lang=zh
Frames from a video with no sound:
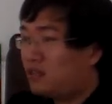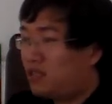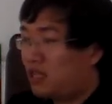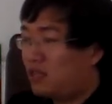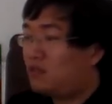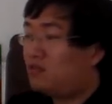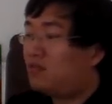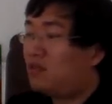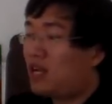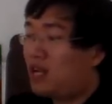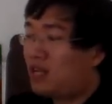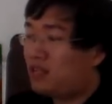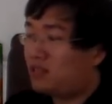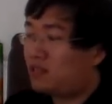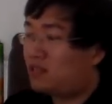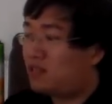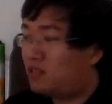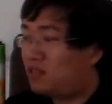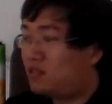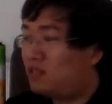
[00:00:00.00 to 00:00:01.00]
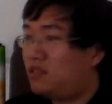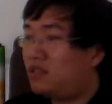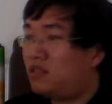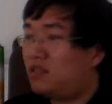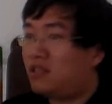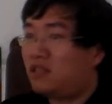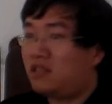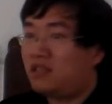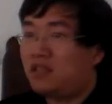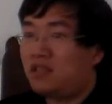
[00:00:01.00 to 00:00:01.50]
前苏格拉底时期
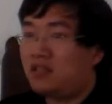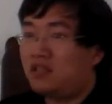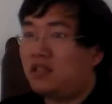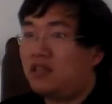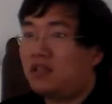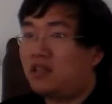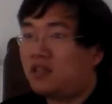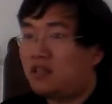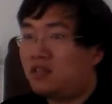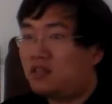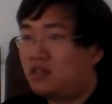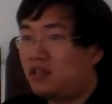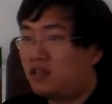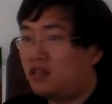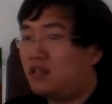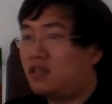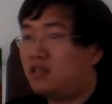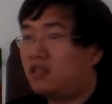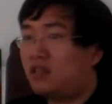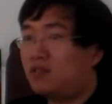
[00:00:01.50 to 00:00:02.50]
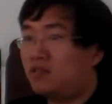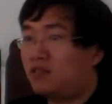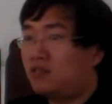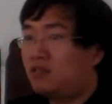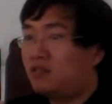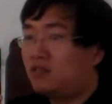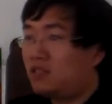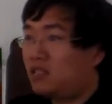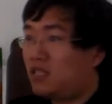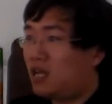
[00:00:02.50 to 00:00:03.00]
的那些人的那种
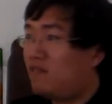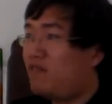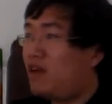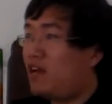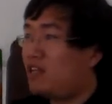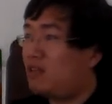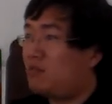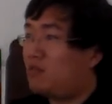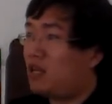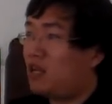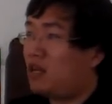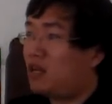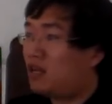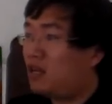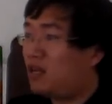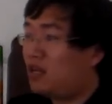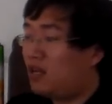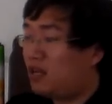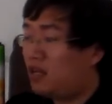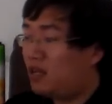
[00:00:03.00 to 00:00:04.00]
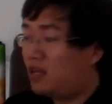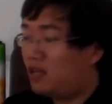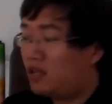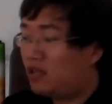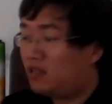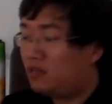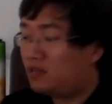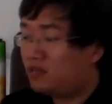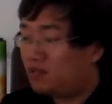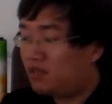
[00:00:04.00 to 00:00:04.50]
想法里面了。
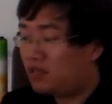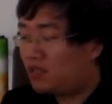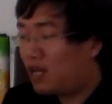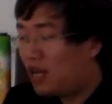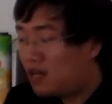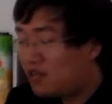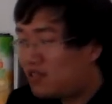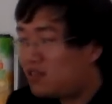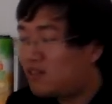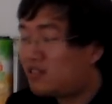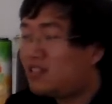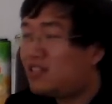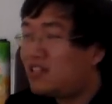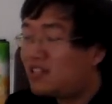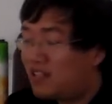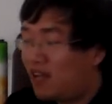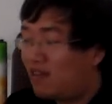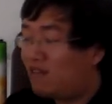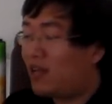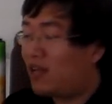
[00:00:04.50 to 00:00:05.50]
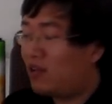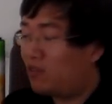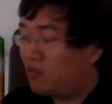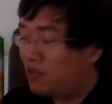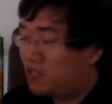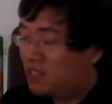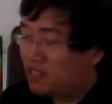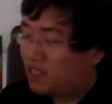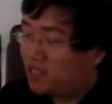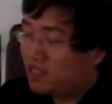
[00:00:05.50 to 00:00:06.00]
而这这个想法的
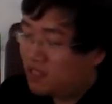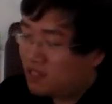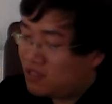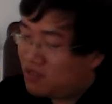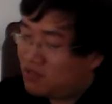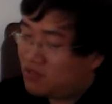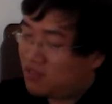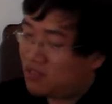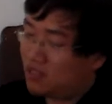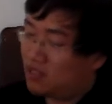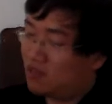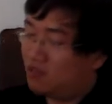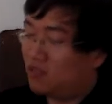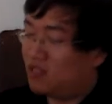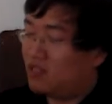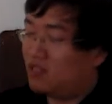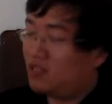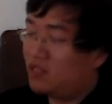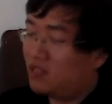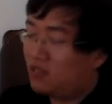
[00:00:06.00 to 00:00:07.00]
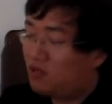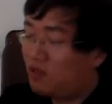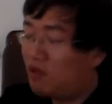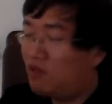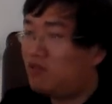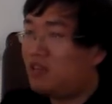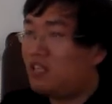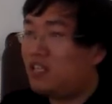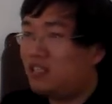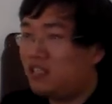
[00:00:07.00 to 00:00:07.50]
逻辑，其实就是这个逻辑：
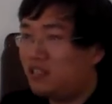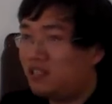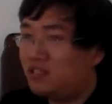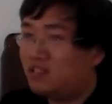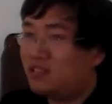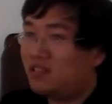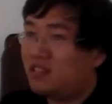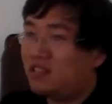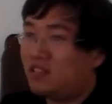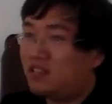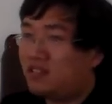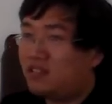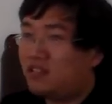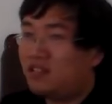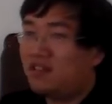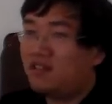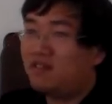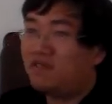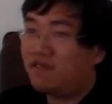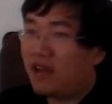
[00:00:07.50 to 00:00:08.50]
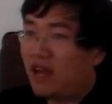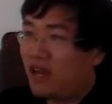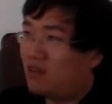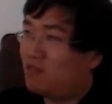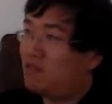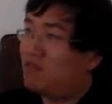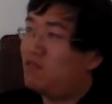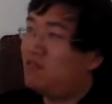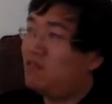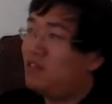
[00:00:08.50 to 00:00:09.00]
穷理以知其知，反
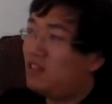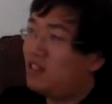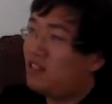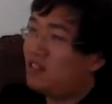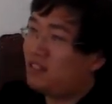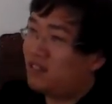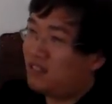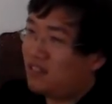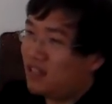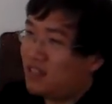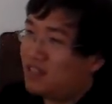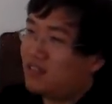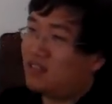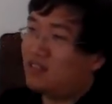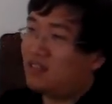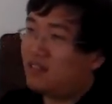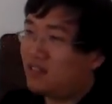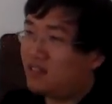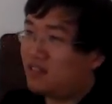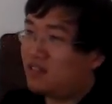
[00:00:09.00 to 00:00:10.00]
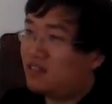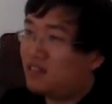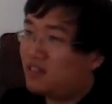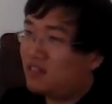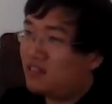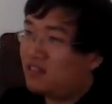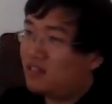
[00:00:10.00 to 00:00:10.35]
躬。以见其实，